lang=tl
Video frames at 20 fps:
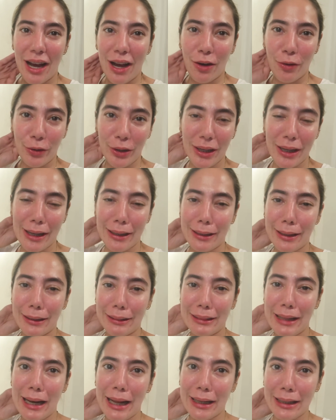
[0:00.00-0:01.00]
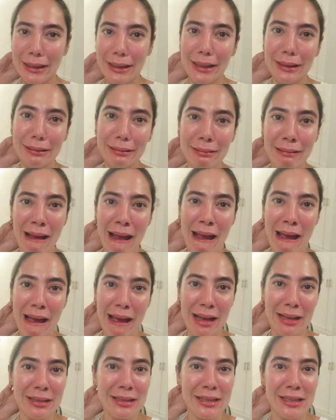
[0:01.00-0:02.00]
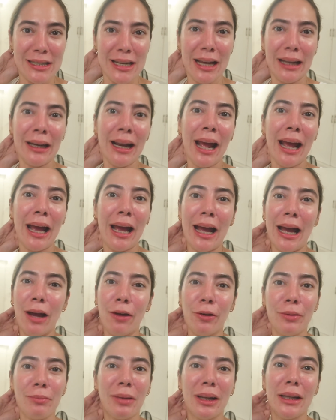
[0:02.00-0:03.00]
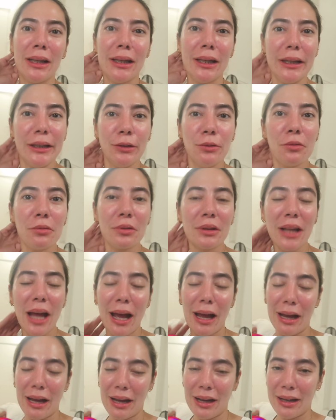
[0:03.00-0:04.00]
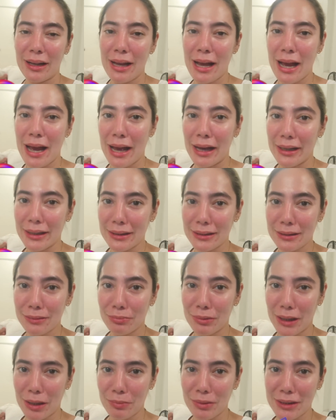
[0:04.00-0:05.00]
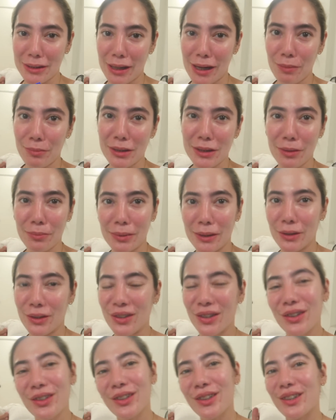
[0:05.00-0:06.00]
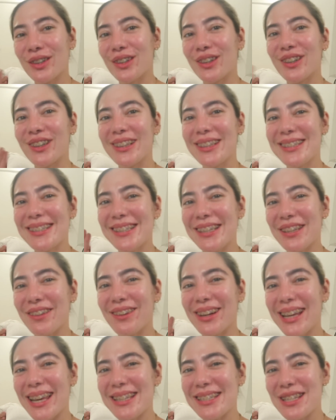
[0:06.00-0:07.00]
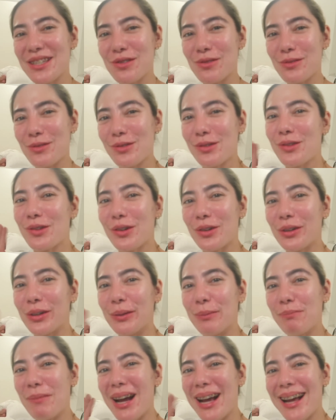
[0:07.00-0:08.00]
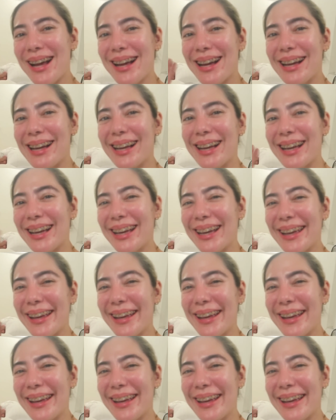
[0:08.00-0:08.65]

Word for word: Ako'y lagkit na lagkit na. Siya na. Ako'y maliligo na. Guys, maraming salamat sa panonood. See you again sa susunod. Bye!